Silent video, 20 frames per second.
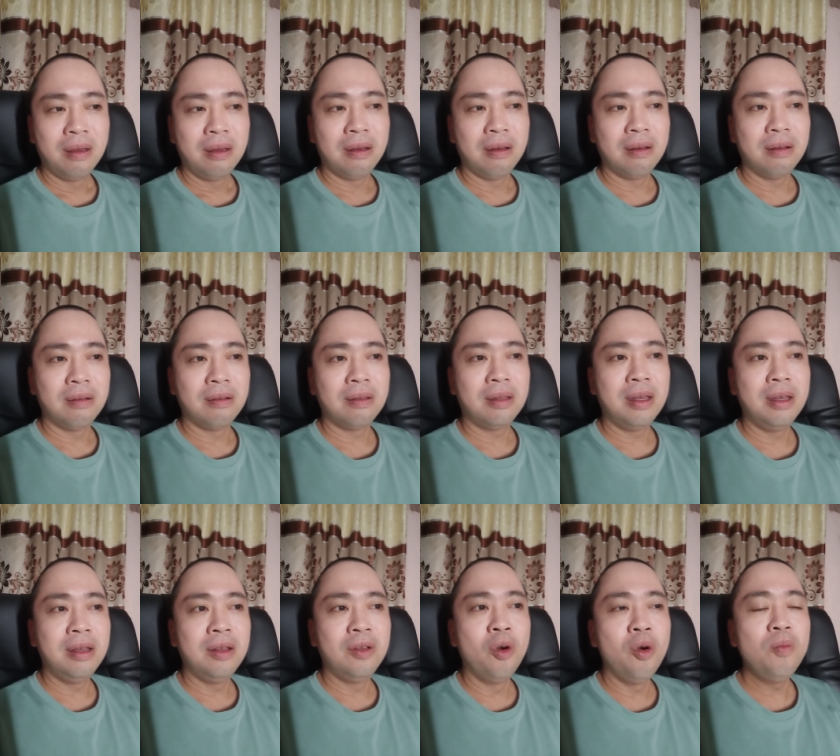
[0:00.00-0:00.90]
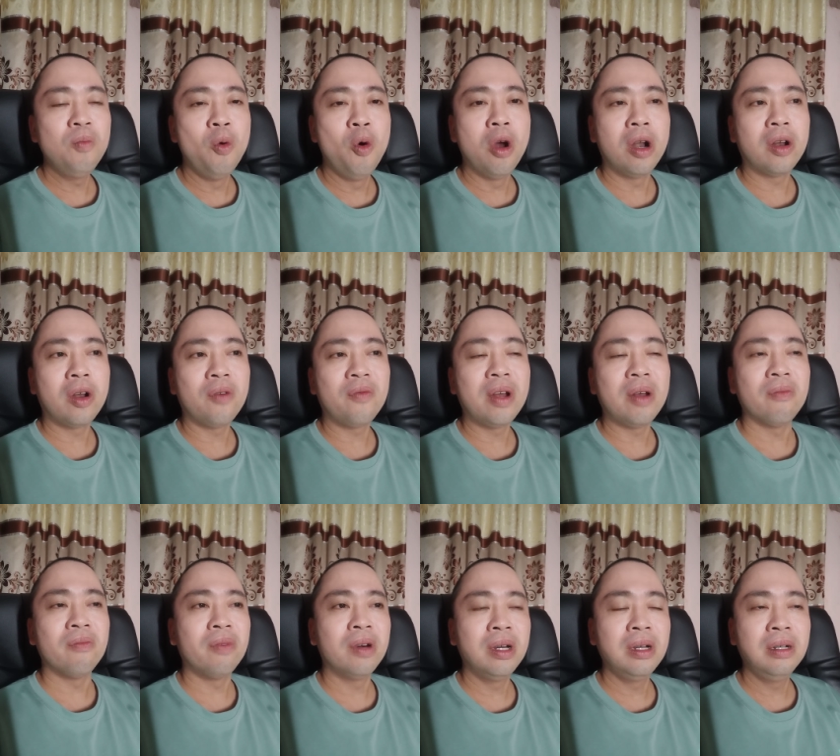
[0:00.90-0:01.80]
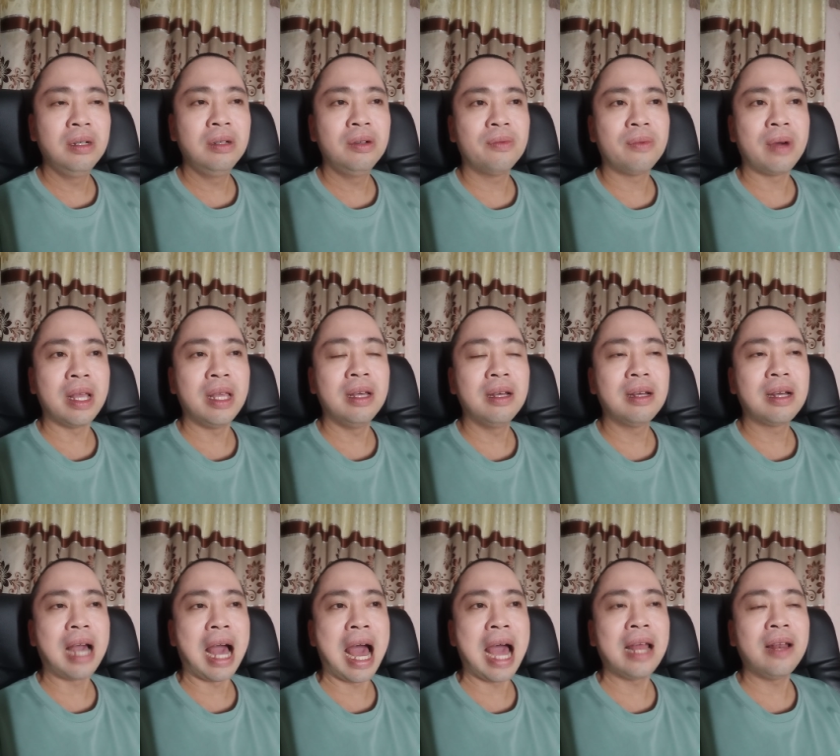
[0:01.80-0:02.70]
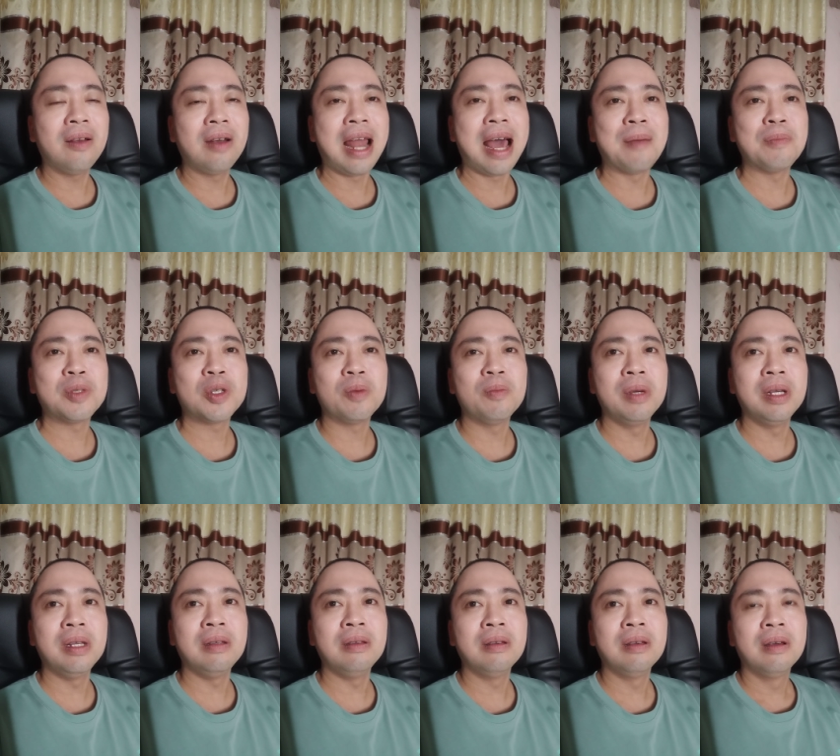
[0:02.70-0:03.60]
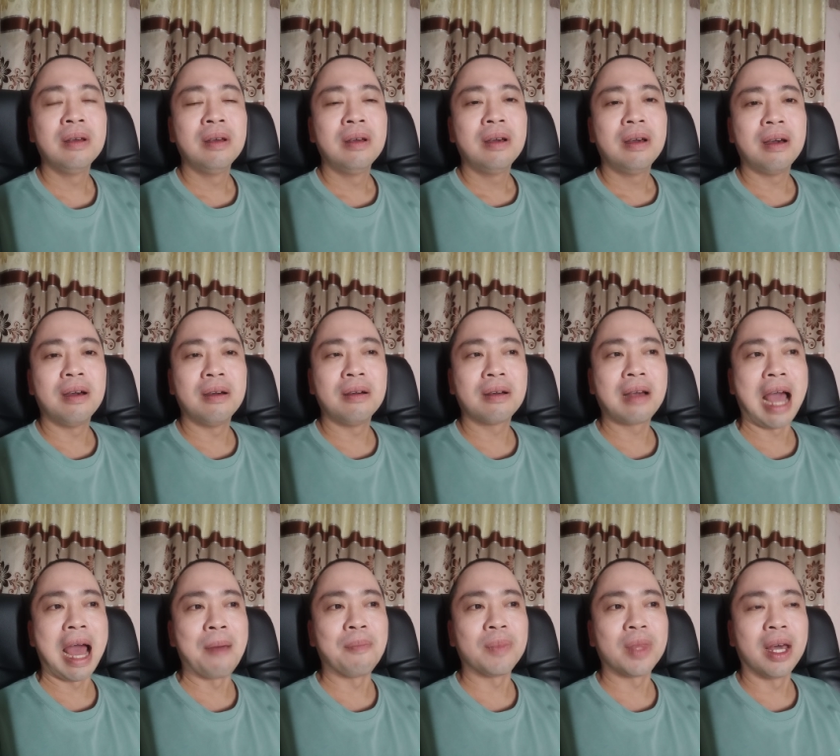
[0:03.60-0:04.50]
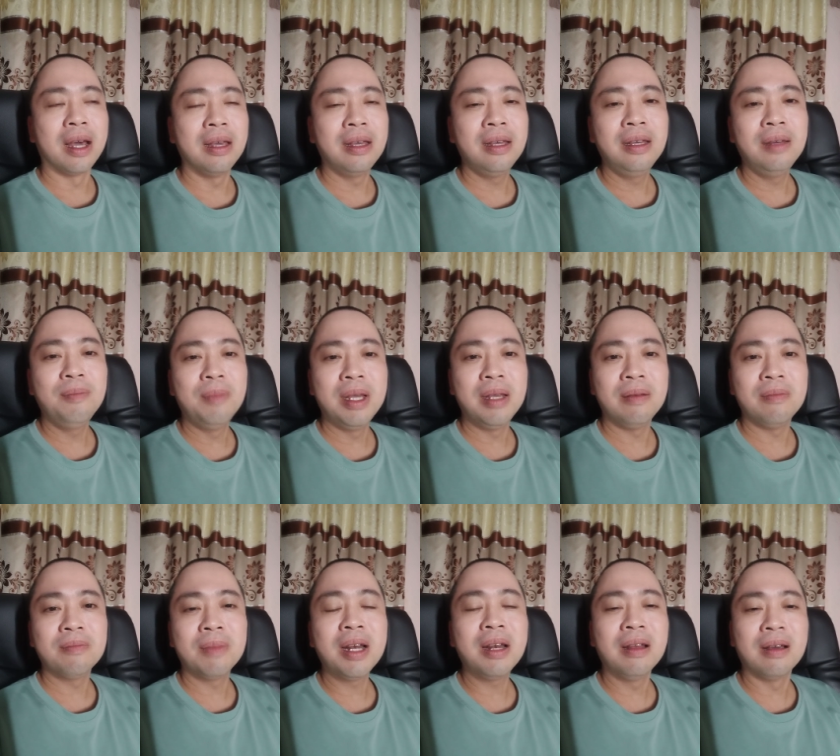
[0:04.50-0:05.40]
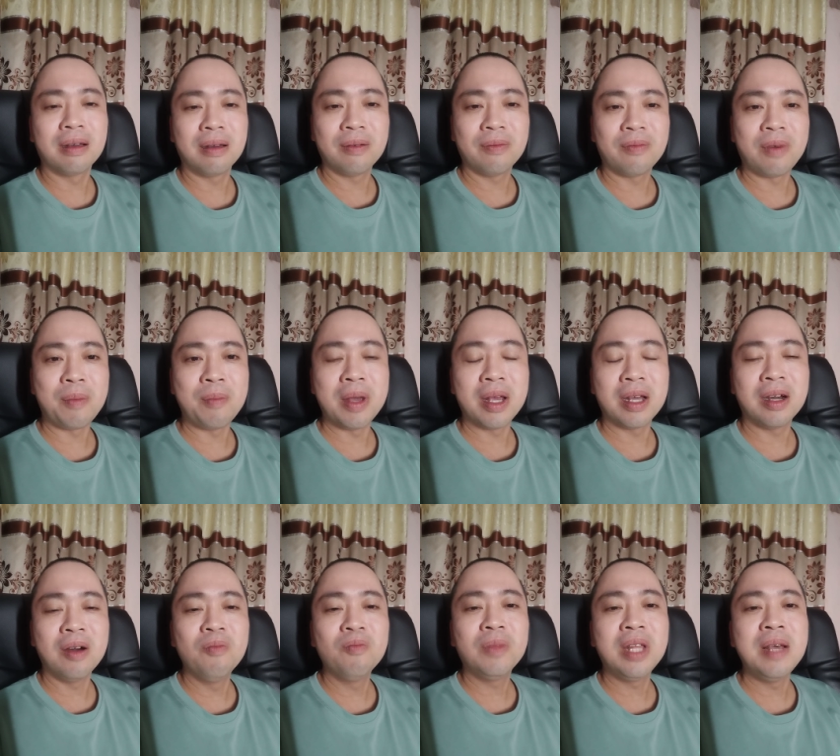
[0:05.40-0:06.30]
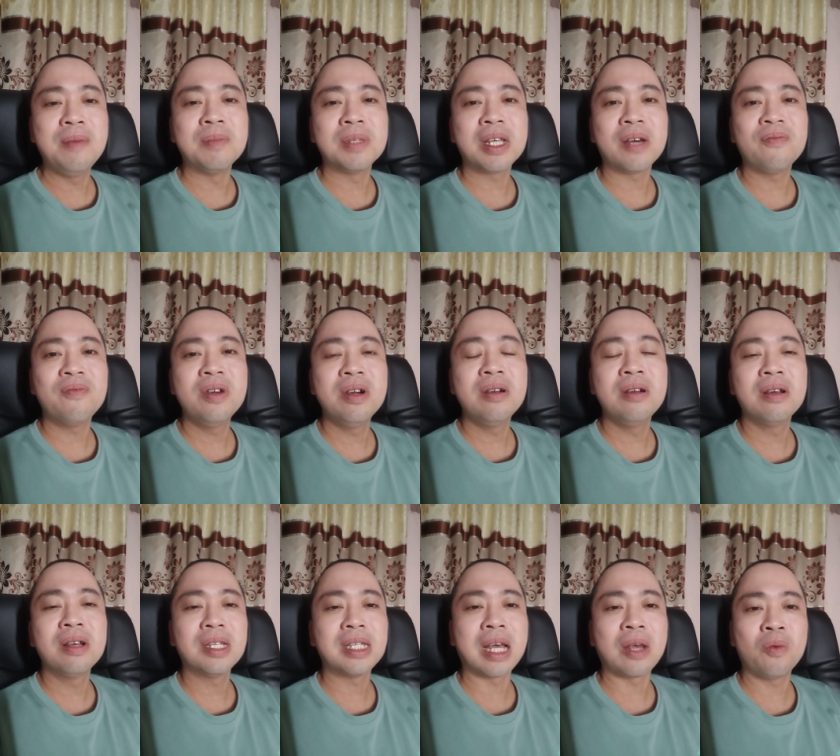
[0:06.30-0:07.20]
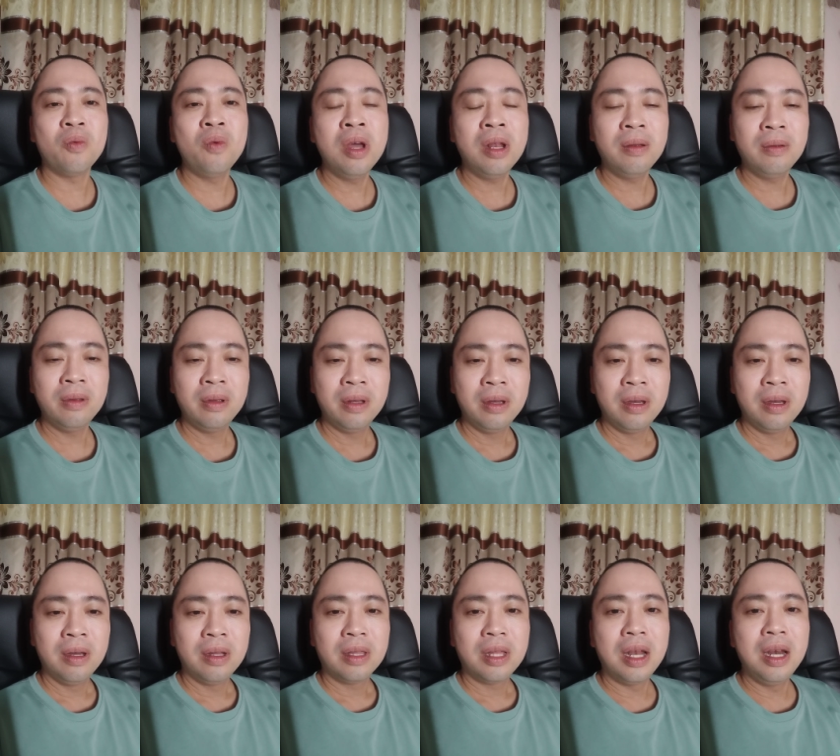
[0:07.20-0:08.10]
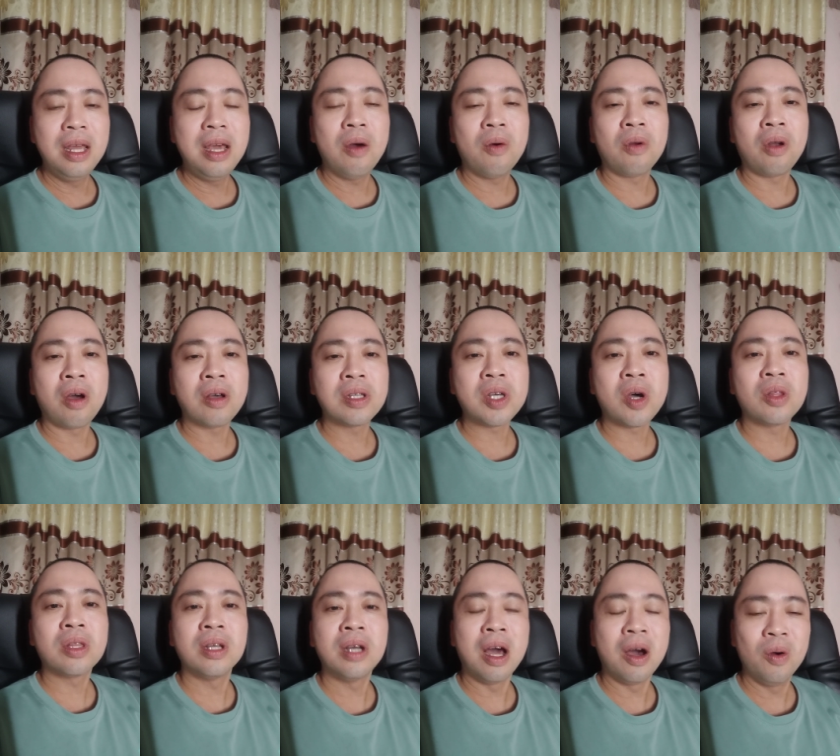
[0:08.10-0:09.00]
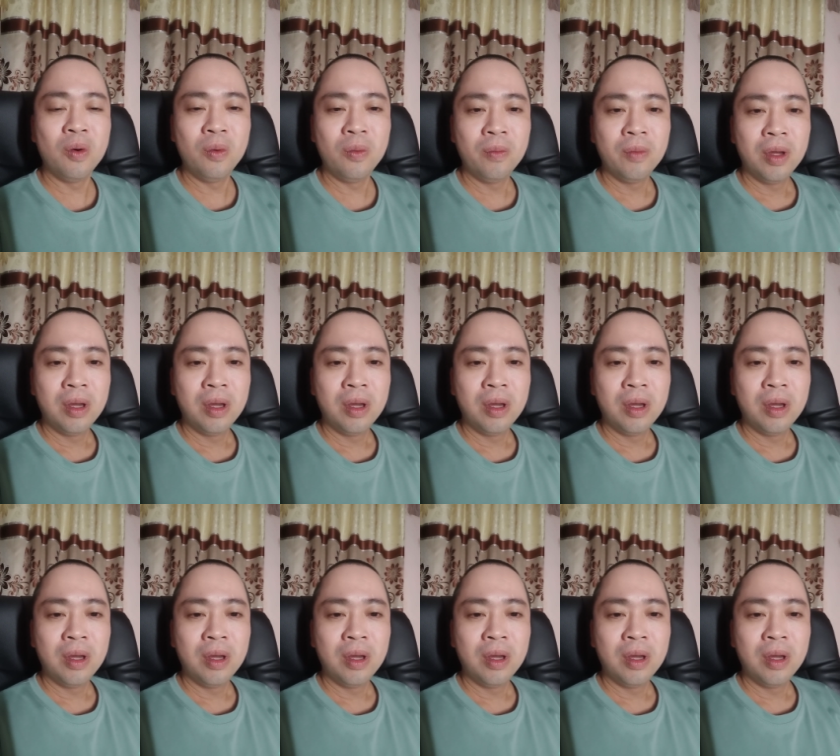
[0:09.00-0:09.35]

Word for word: ờ, thì nỗi buồn nó vẩn vơ và những cái nó làm cho mình ờ, cảm thấy mình bất lực và mình không tìm ra phương hướng giải quyết thế liệu nó do từ đâu